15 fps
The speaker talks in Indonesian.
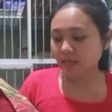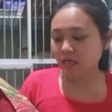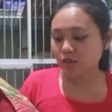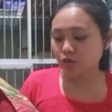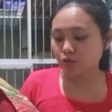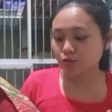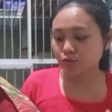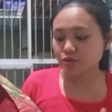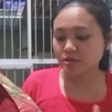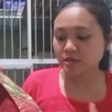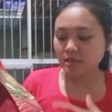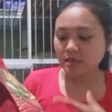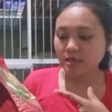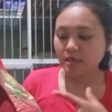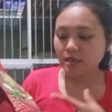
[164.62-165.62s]
terus
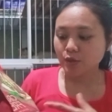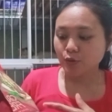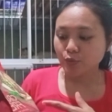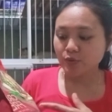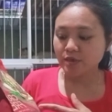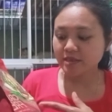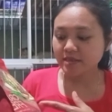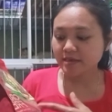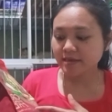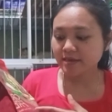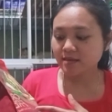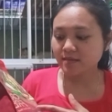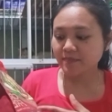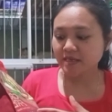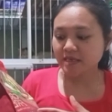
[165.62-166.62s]
with
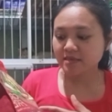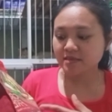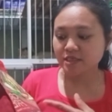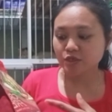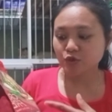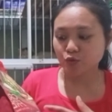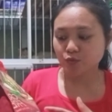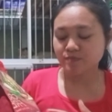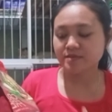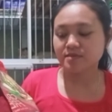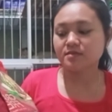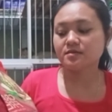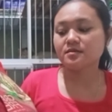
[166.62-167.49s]
real meat cubes